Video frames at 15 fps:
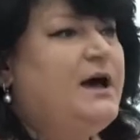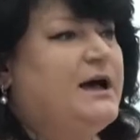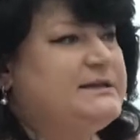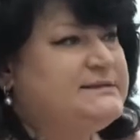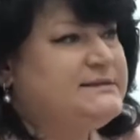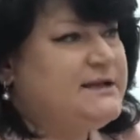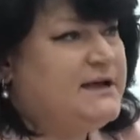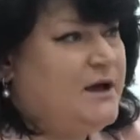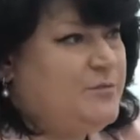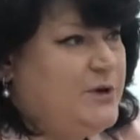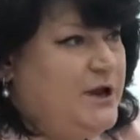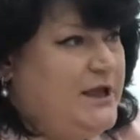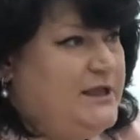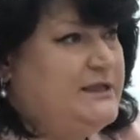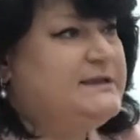
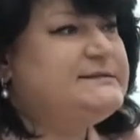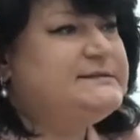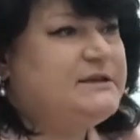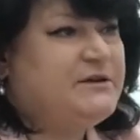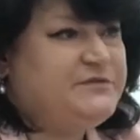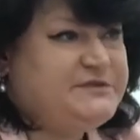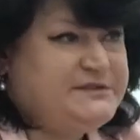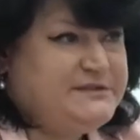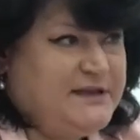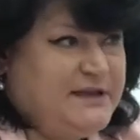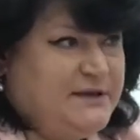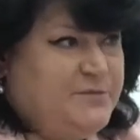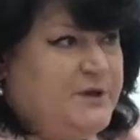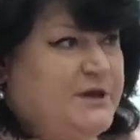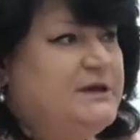Ознакомление со
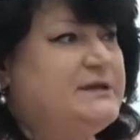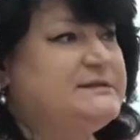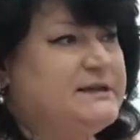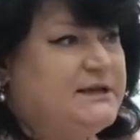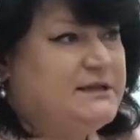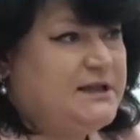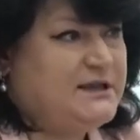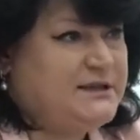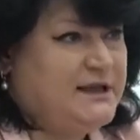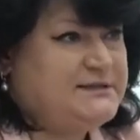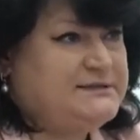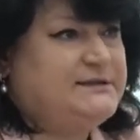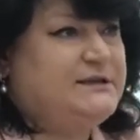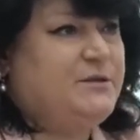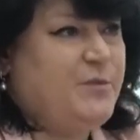всеми
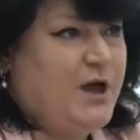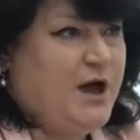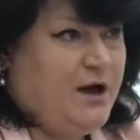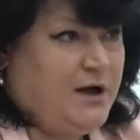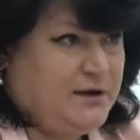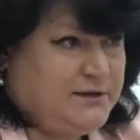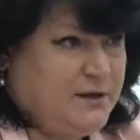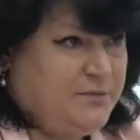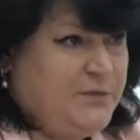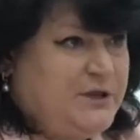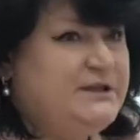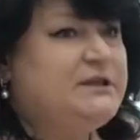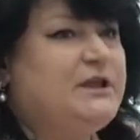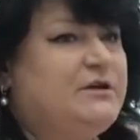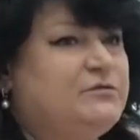законодательными актами
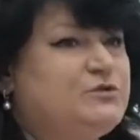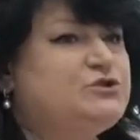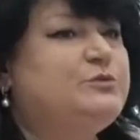для того,